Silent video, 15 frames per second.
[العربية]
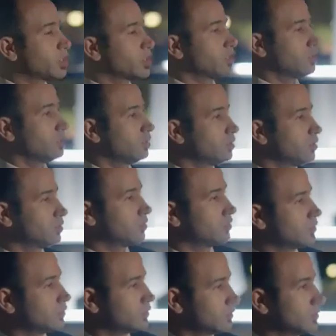لموا الحاجات دي
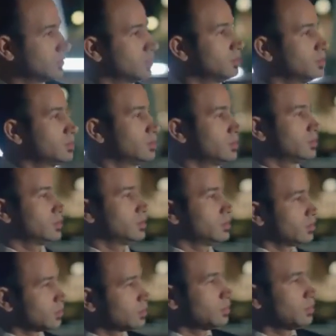وطفوا الانوار واتكلوا على الله
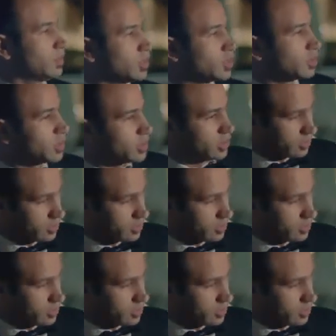ماشي يا